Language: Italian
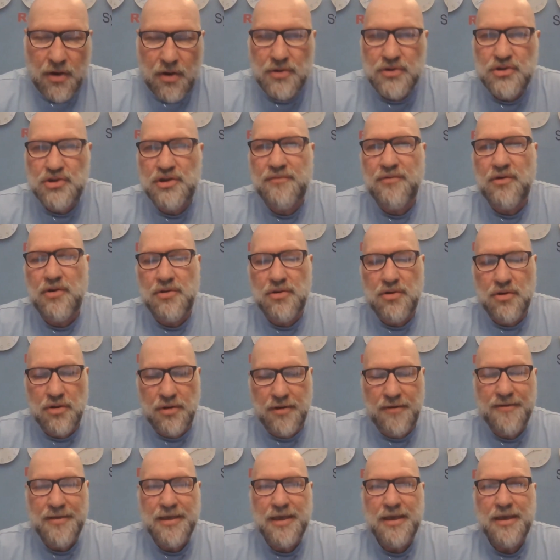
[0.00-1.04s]
Oggi
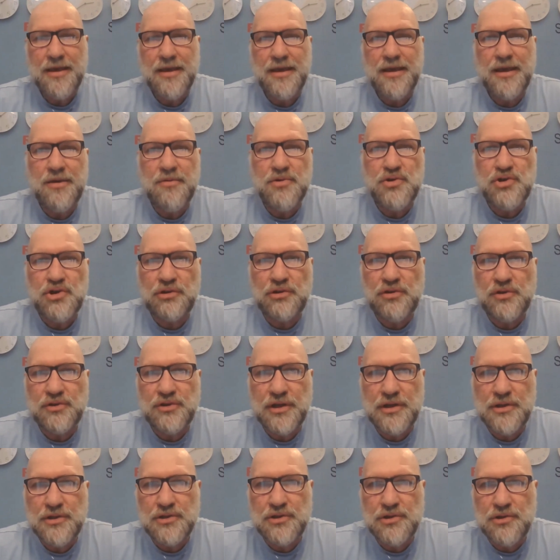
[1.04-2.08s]
voglio in un certo
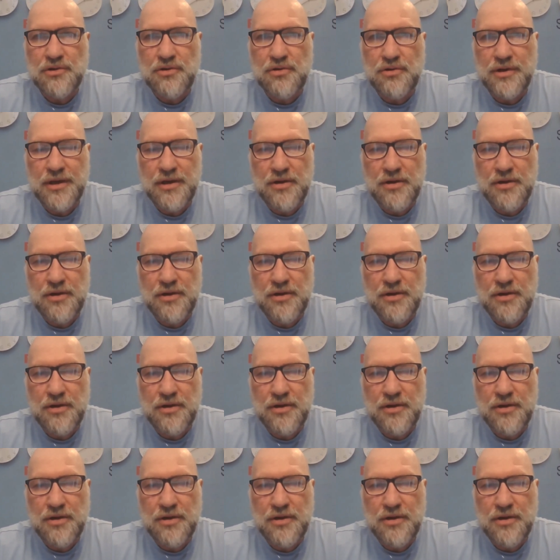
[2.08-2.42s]
senso